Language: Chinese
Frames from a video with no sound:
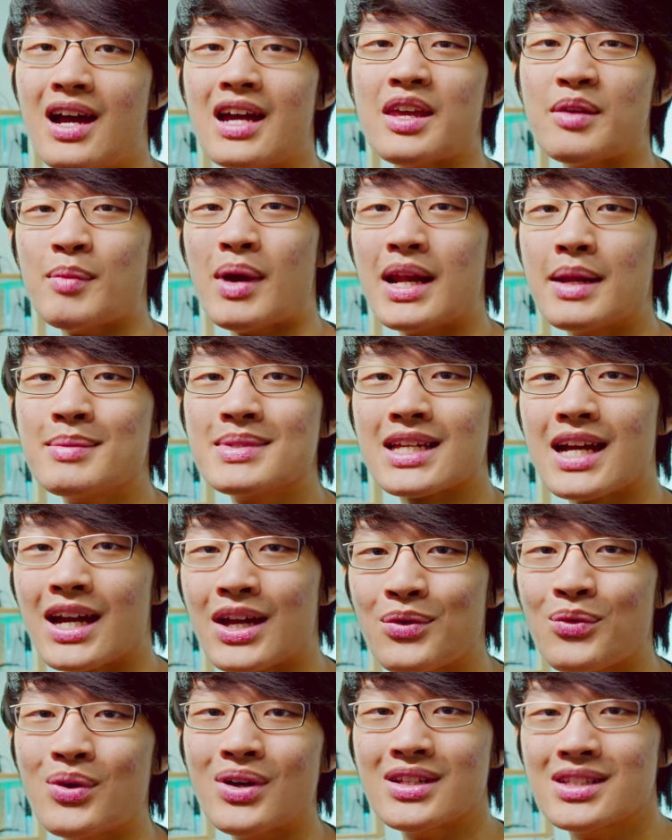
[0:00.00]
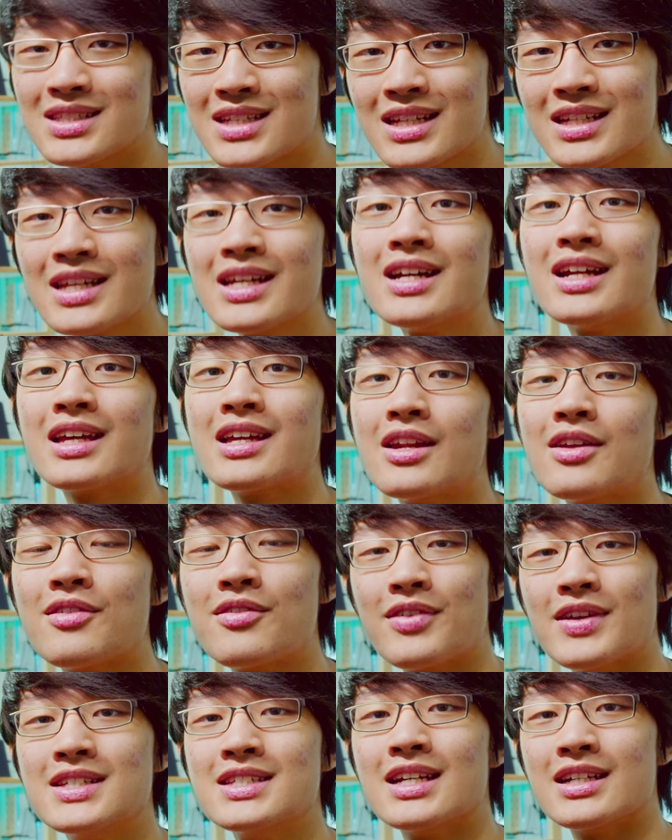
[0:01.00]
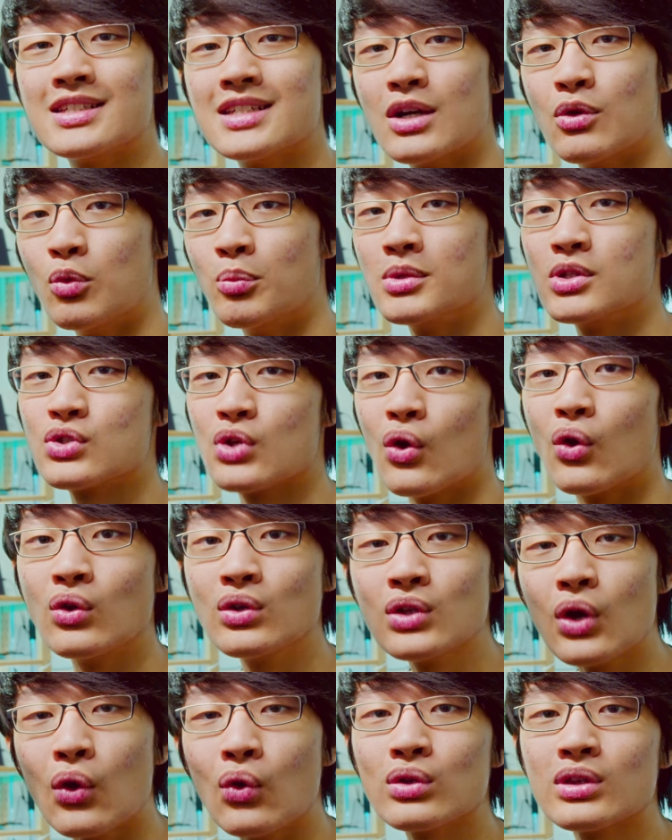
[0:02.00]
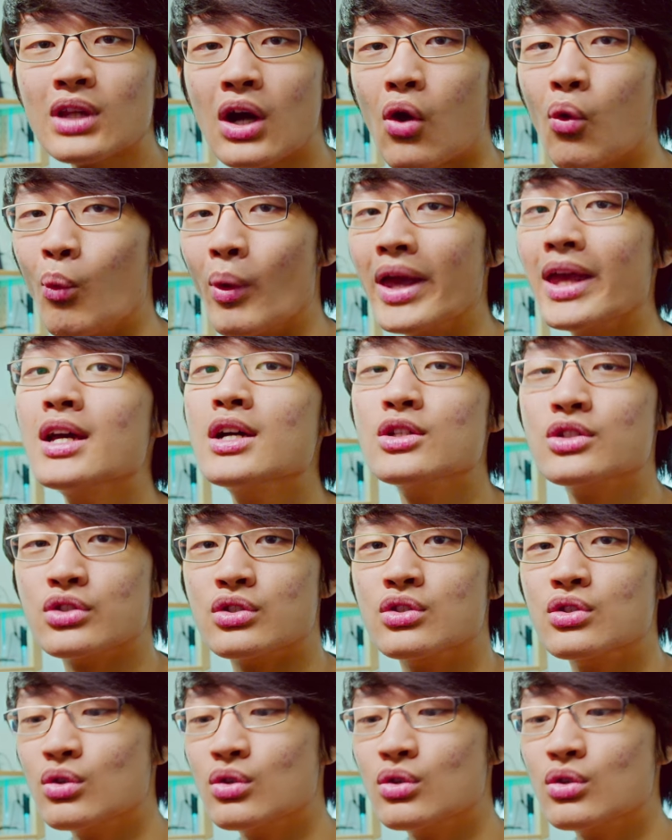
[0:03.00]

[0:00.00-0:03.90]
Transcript: Hi, my name is Kaiwan。今天要来跟大家分享一下我们从头到尾使